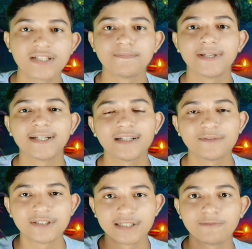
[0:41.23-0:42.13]
तो वैसे मेरा
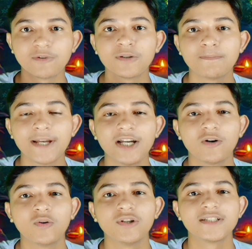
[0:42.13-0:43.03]
नाम है श्रीतम और मैं
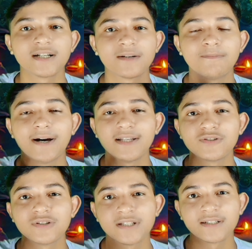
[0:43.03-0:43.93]
ओडिशा का
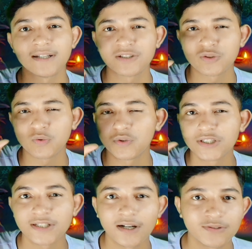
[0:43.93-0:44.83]
बालेश्वर शहर का एक
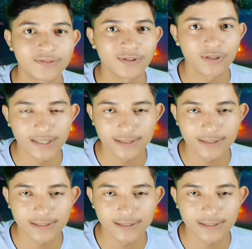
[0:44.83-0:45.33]
छोटे से गाँव से बिलोंग